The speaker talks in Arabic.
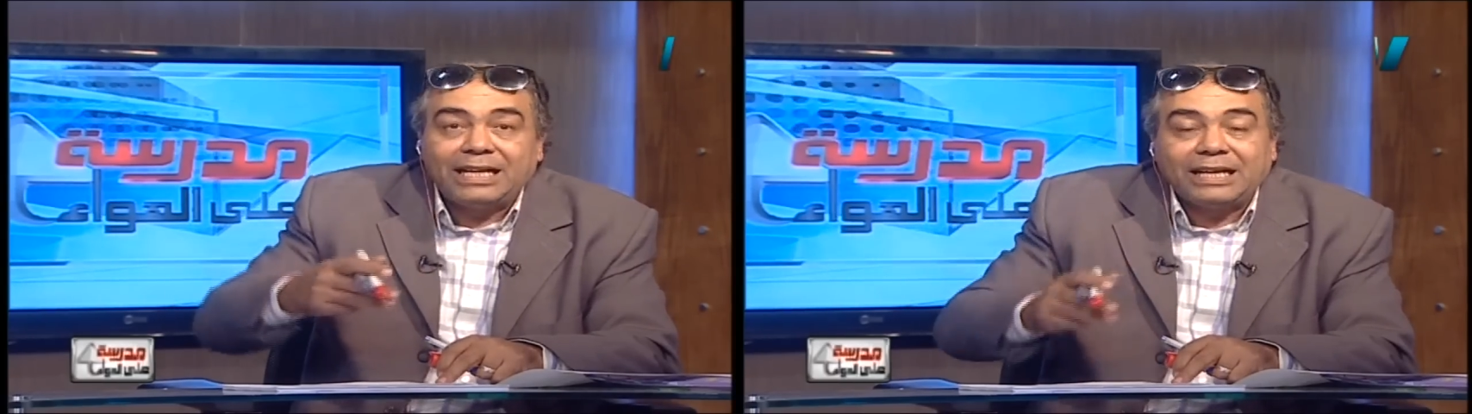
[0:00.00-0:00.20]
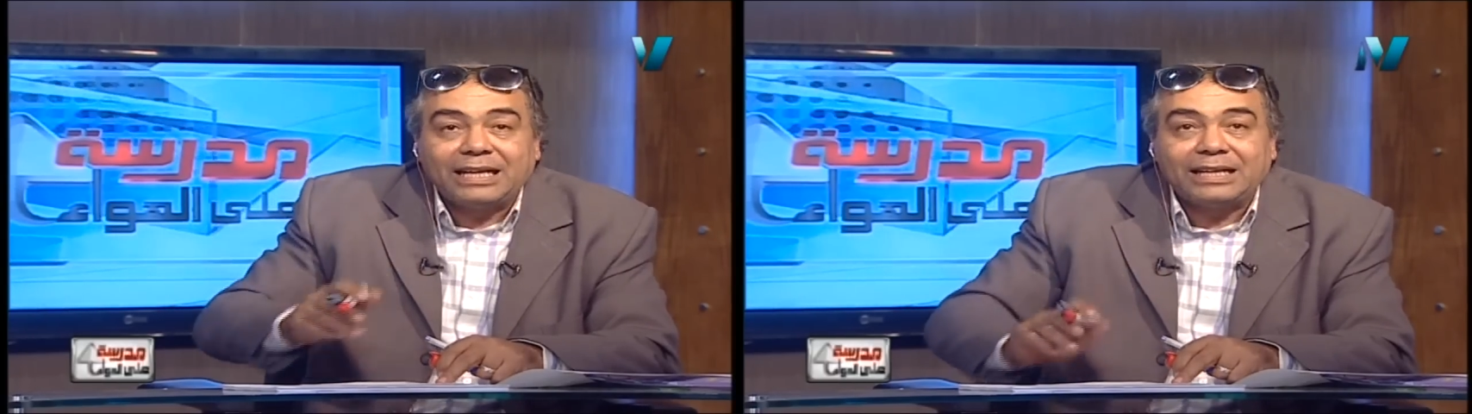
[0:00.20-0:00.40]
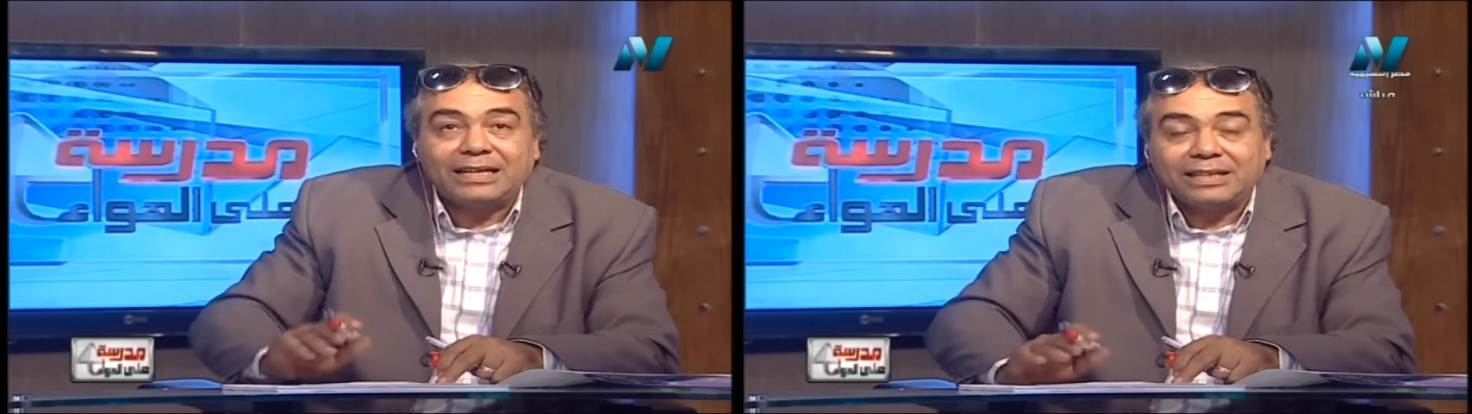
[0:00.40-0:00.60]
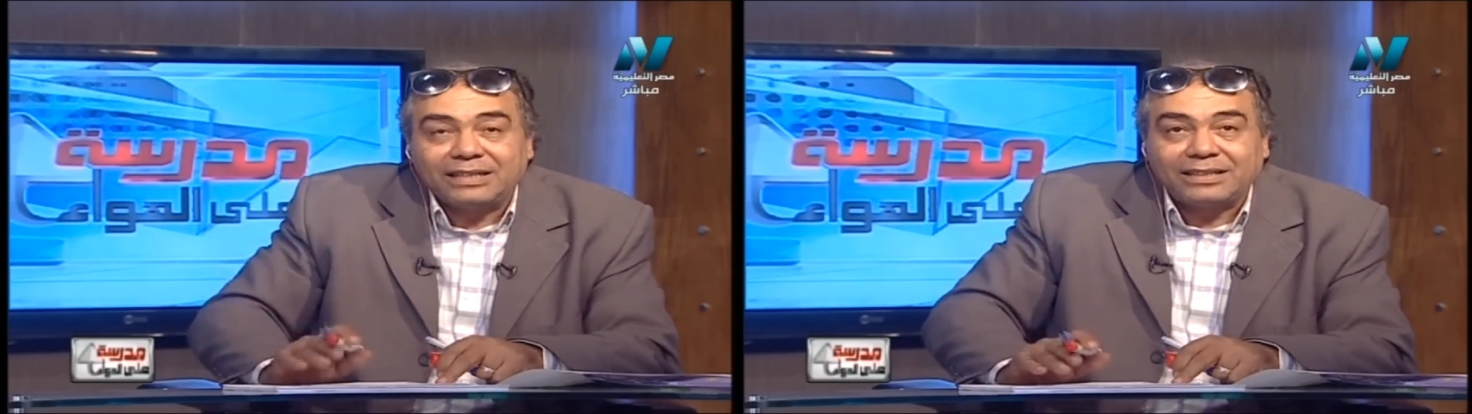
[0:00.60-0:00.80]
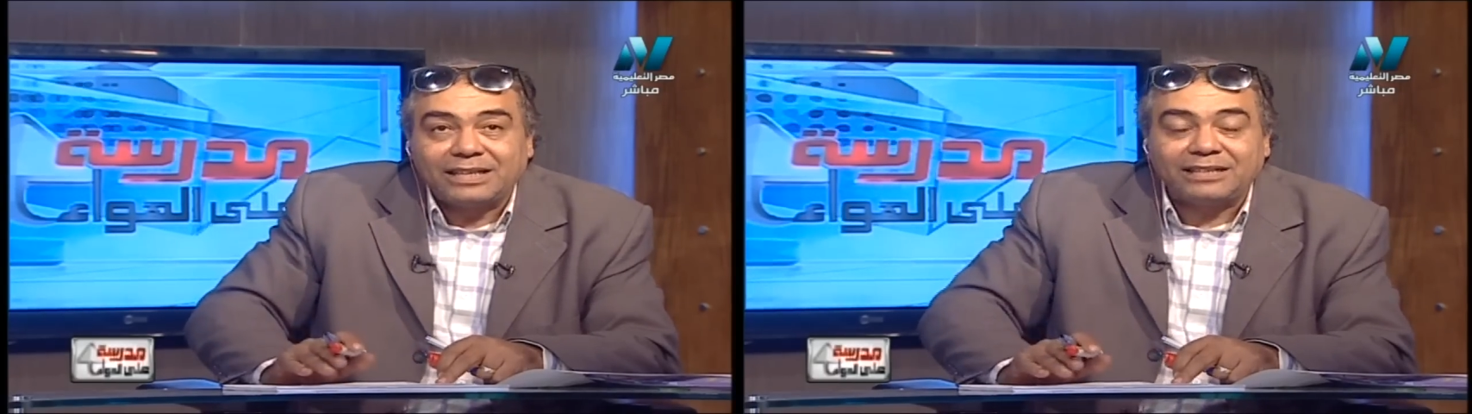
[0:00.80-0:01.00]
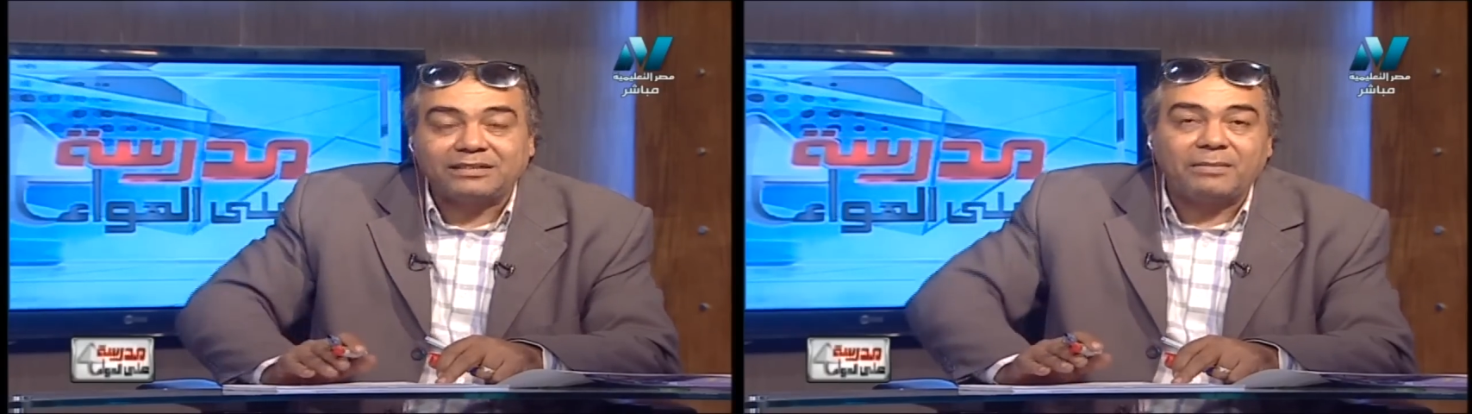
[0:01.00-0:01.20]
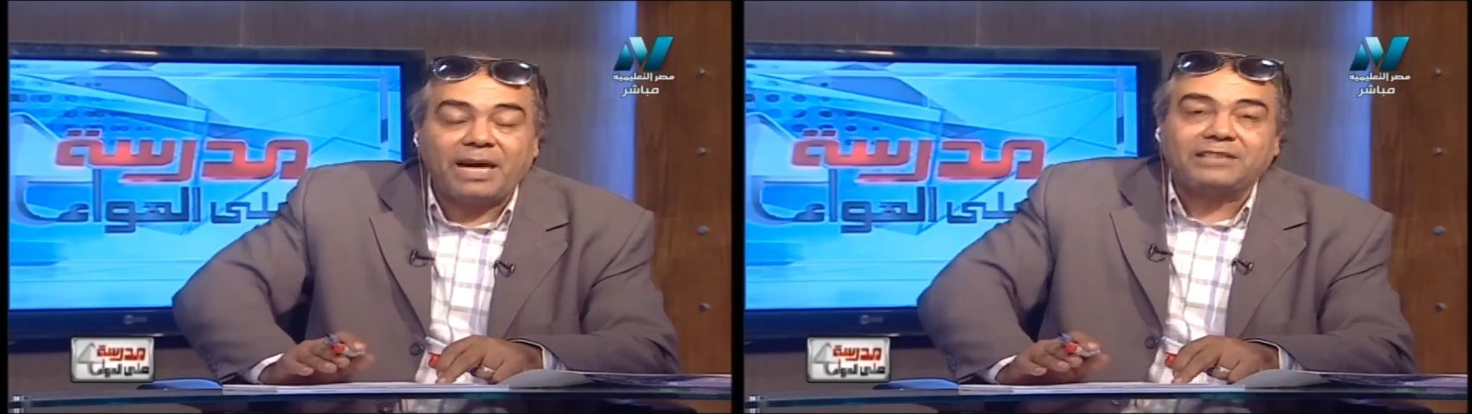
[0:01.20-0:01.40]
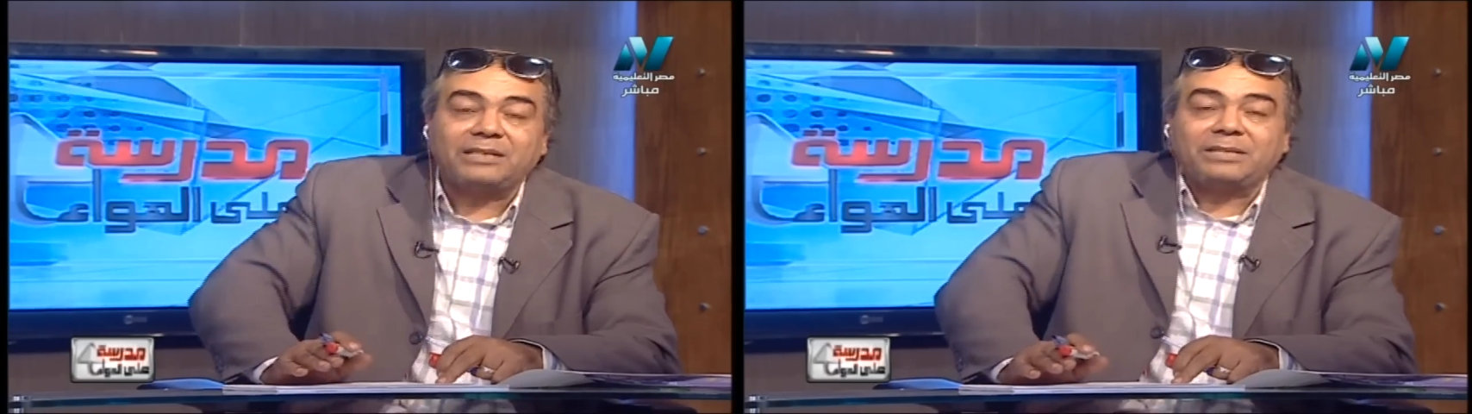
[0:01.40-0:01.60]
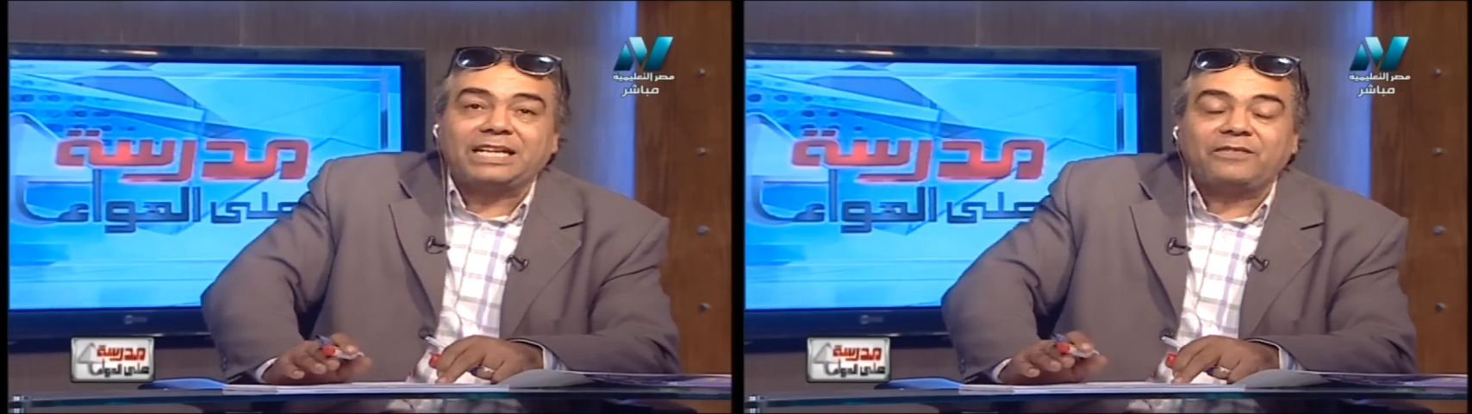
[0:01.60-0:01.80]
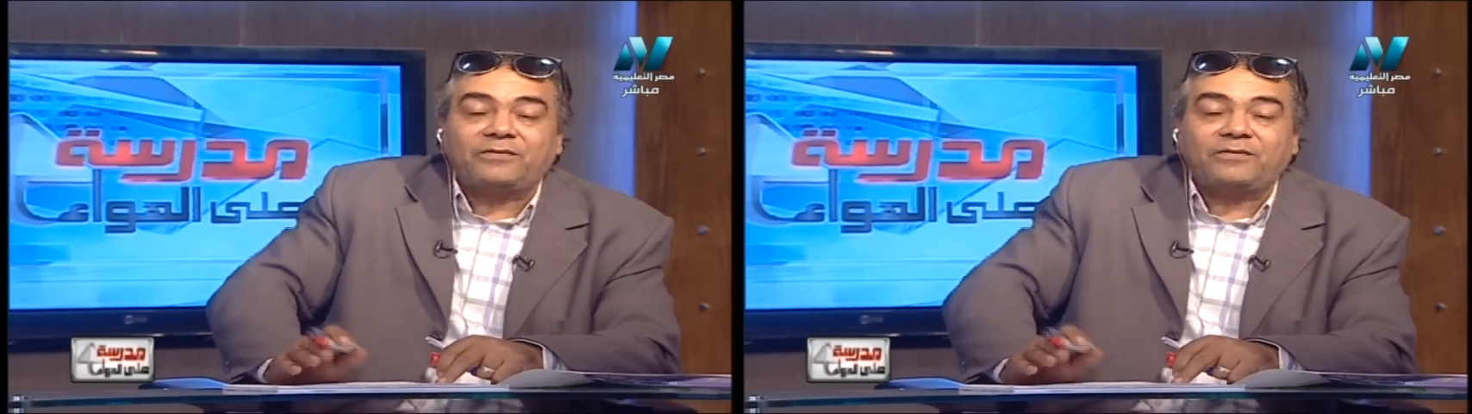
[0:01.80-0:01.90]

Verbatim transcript: آه، آه، آه، قد بعض الميلين